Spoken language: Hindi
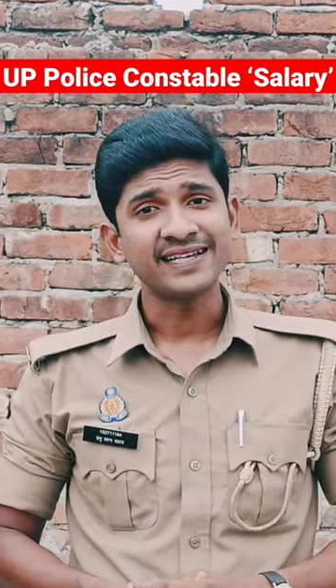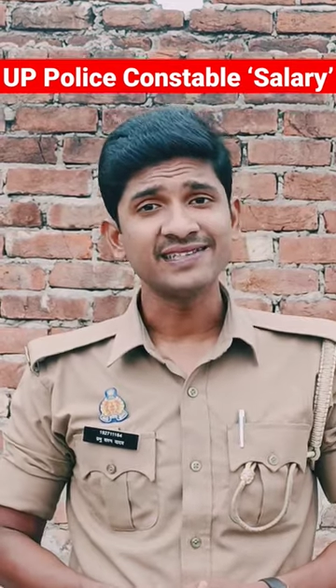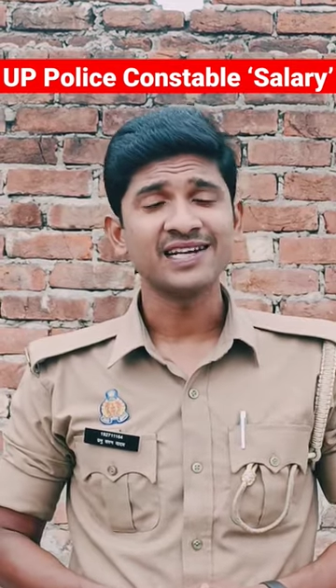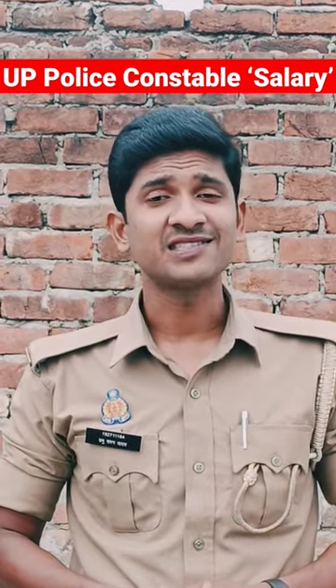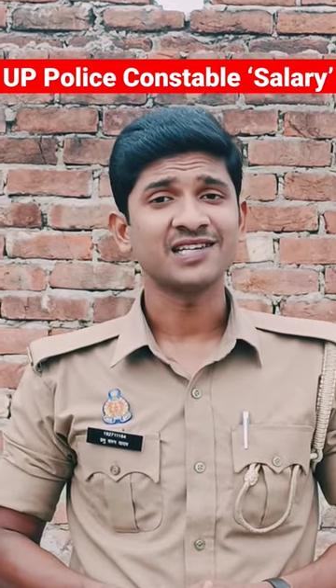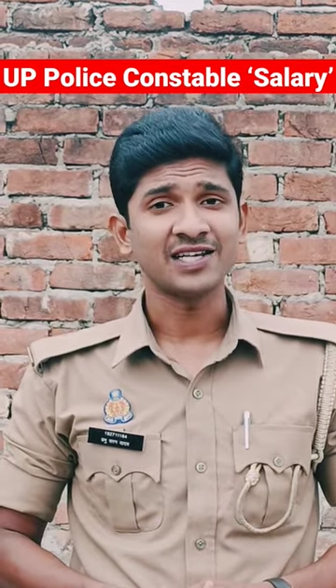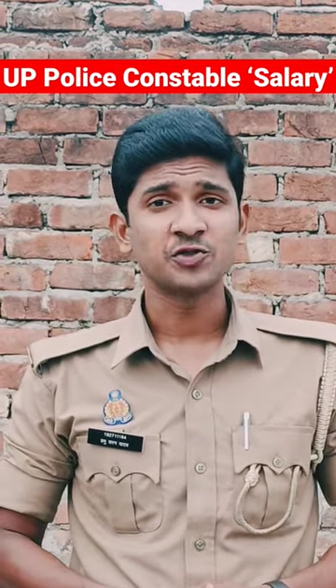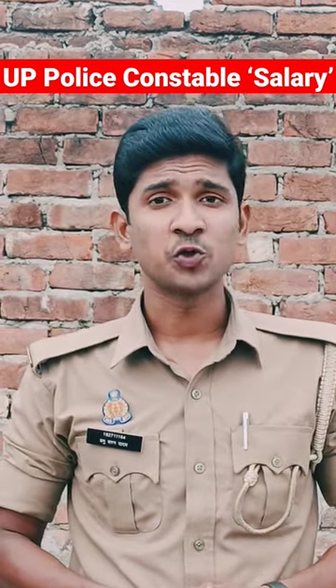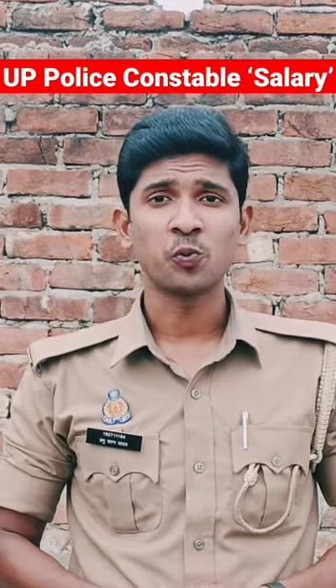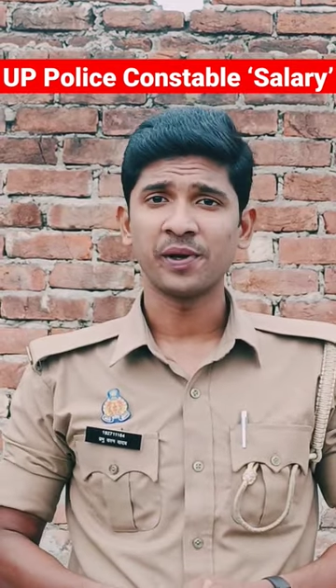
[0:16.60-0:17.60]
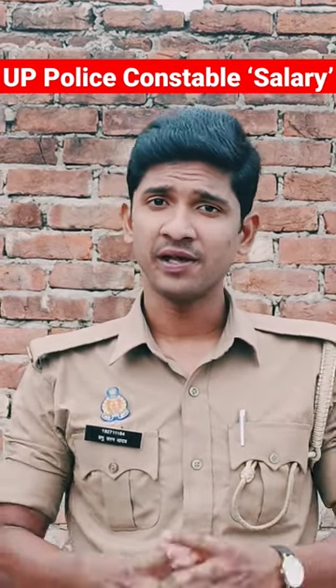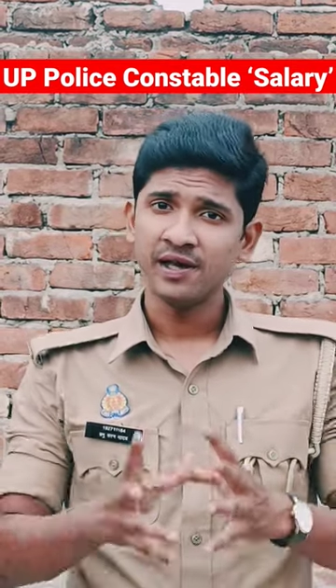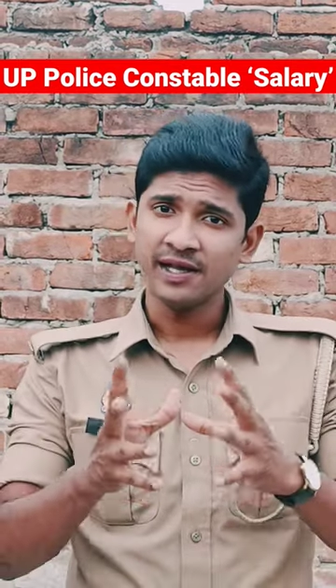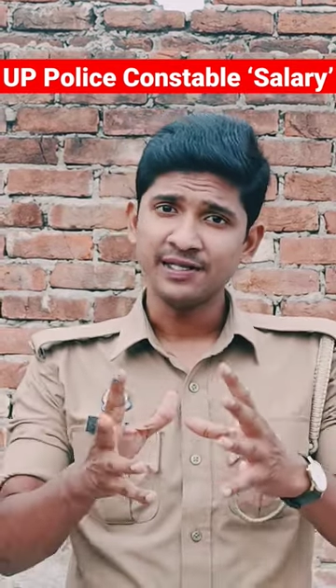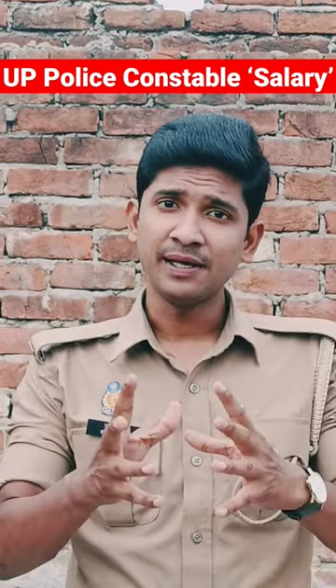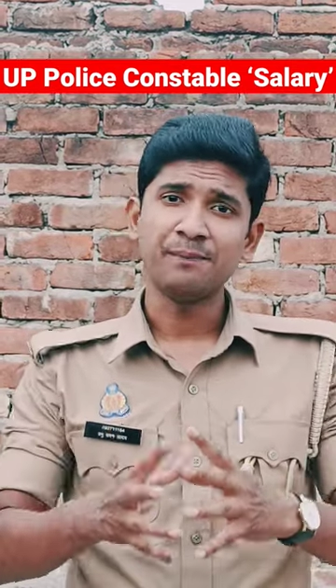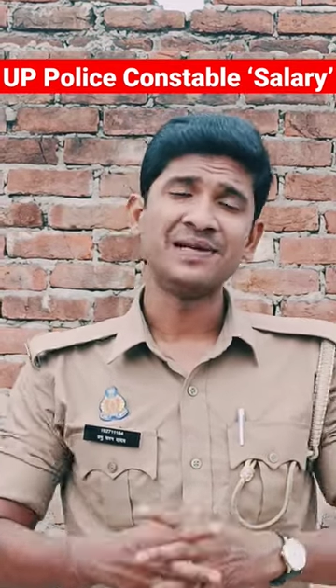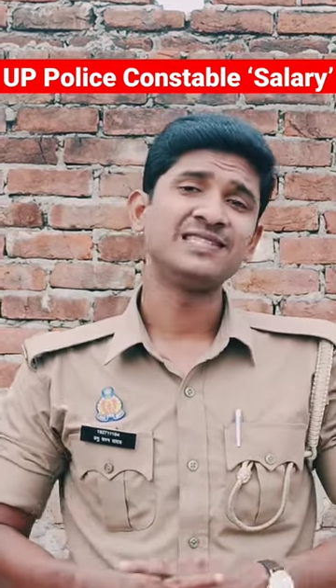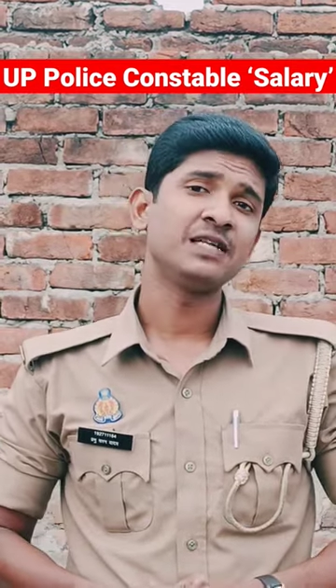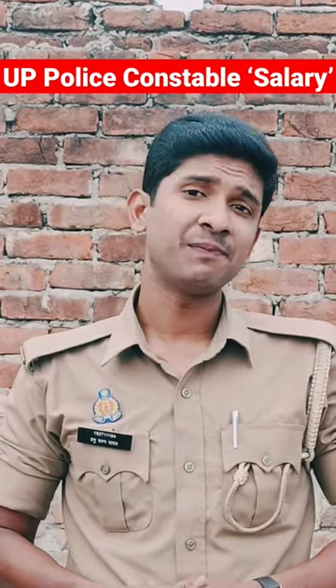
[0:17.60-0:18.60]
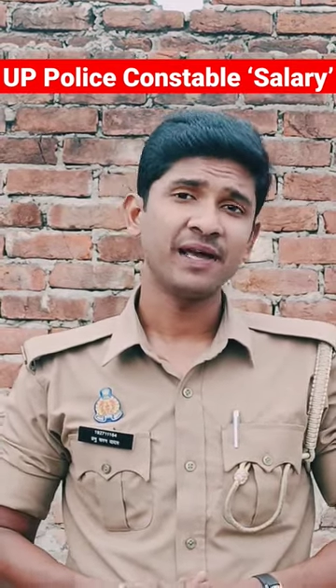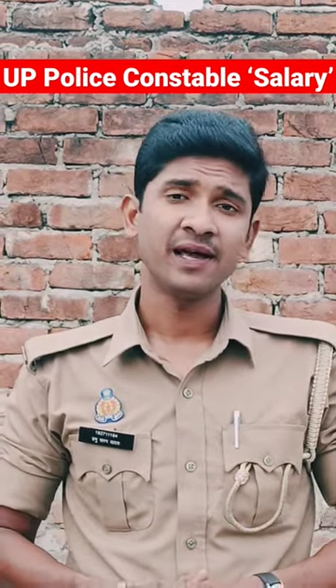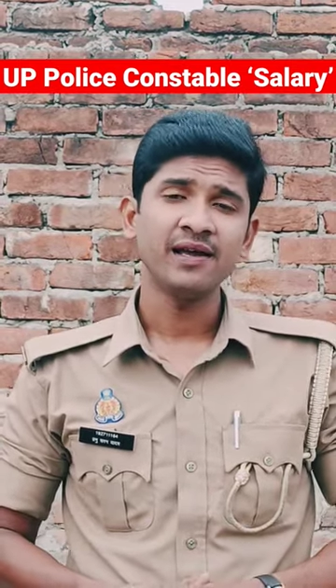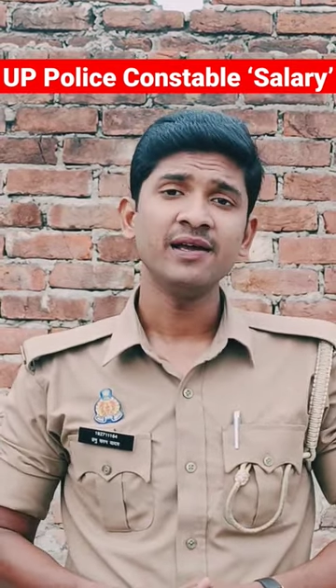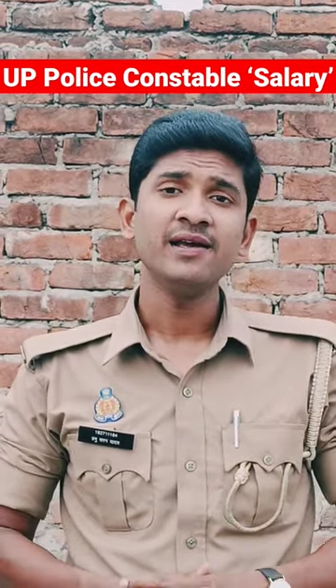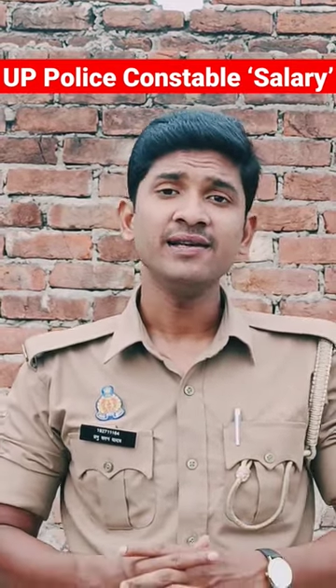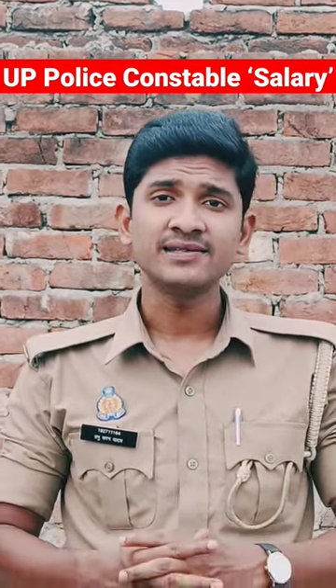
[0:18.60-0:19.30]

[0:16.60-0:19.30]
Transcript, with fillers: इक्कीस हजार सात सौ रुपए ये बेसिक पे है